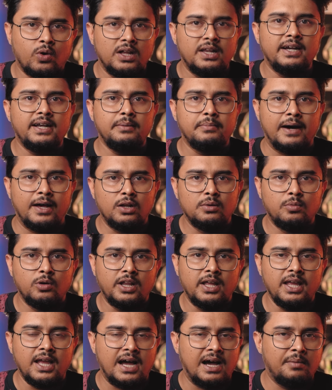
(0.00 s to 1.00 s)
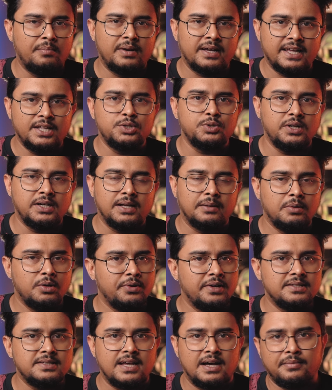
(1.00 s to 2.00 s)
কোয়ালিটি ভালো বলেই আমরা কিছু
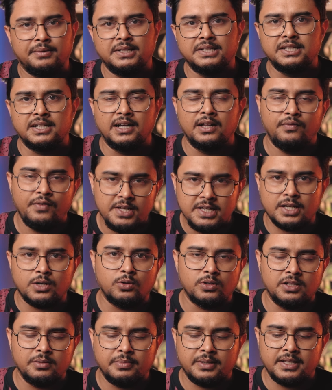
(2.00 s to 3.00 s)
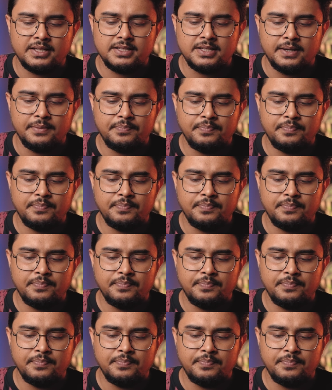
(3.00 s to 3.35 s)
টিডাব্লিউএস আমাদের চ্যানেলে ফিচার করতে পেরেছি